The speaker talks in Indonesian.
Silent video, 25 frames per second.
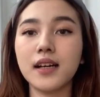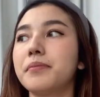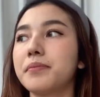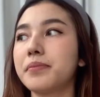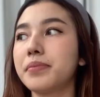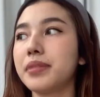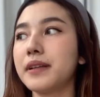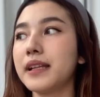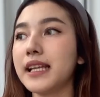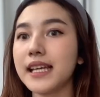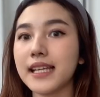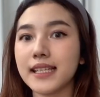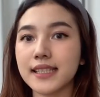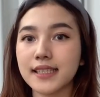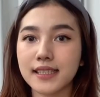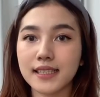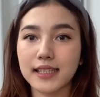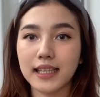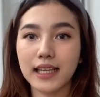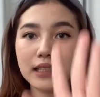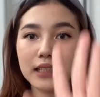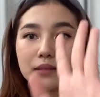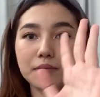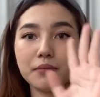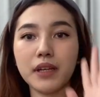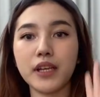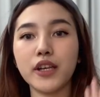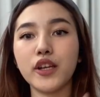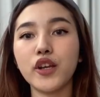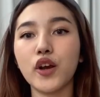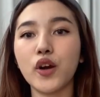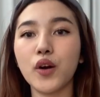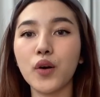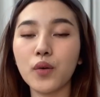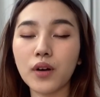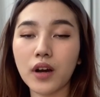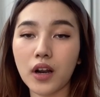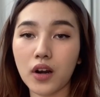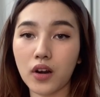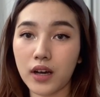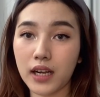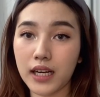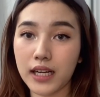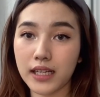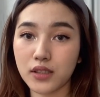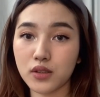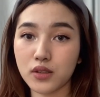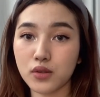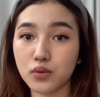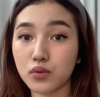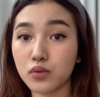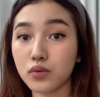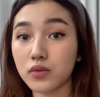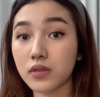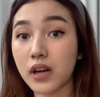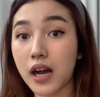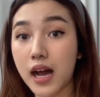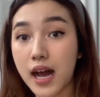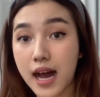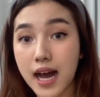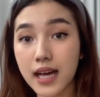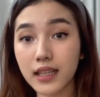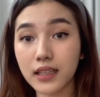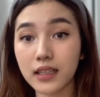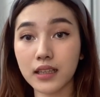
please let me know kalau kalian suka